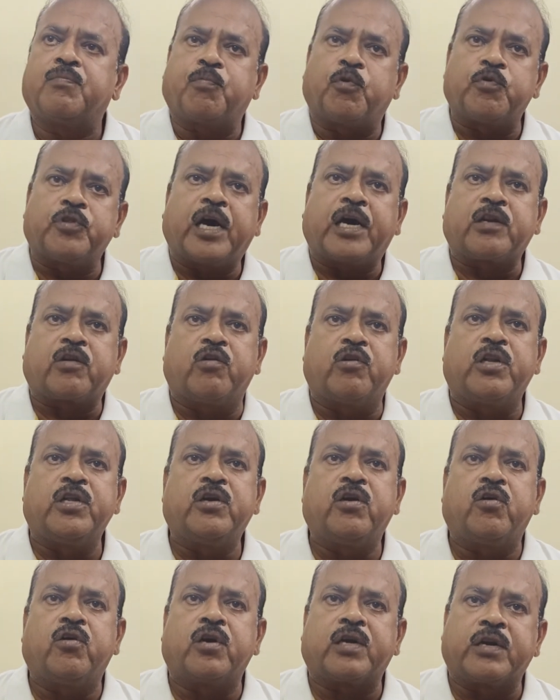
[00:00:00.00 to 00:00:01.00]
कोली
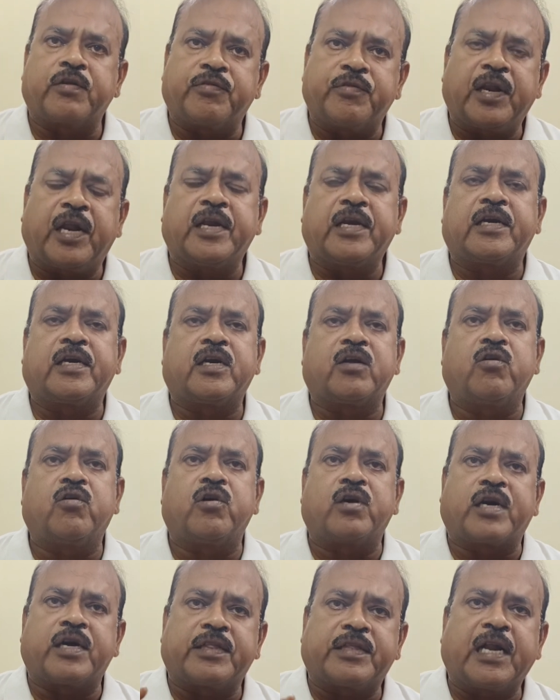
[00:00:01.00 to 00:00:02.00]
हो कृष्णा नगर
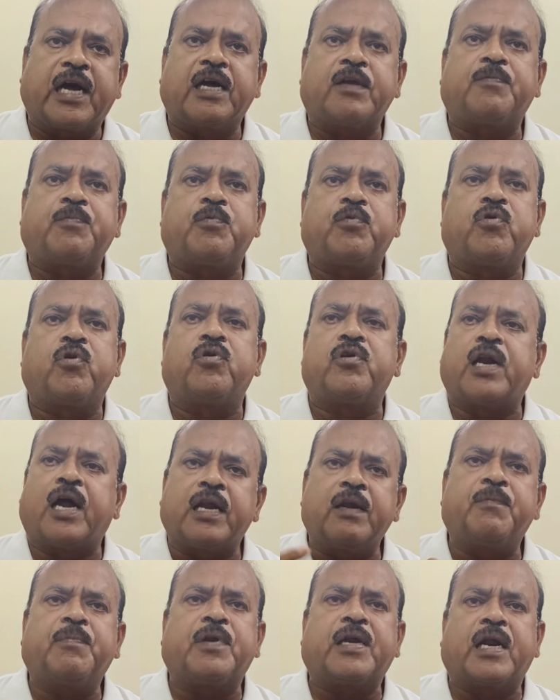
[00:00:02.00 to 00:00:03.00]
हो खेतराजपुर हो
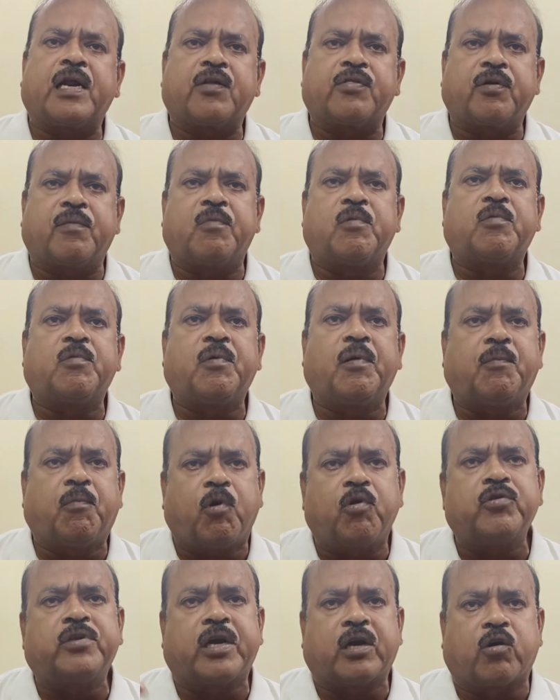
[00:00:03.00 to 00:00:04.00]
नाना प्रकार के समूह में
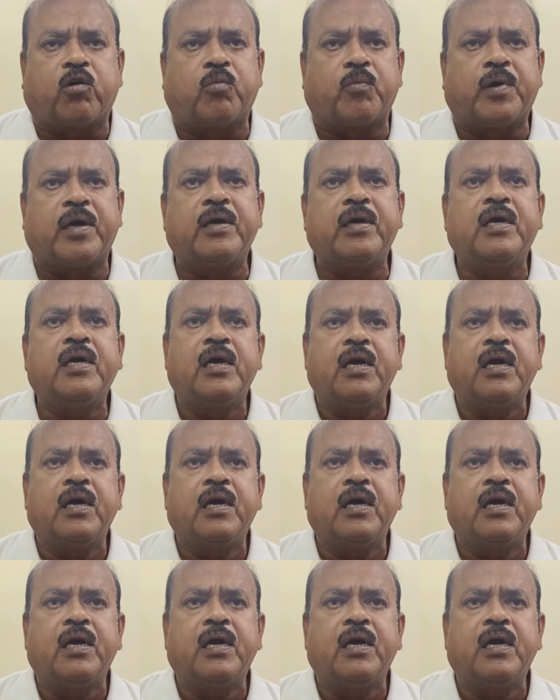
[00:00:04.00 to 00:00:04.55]
बहुत जगहों में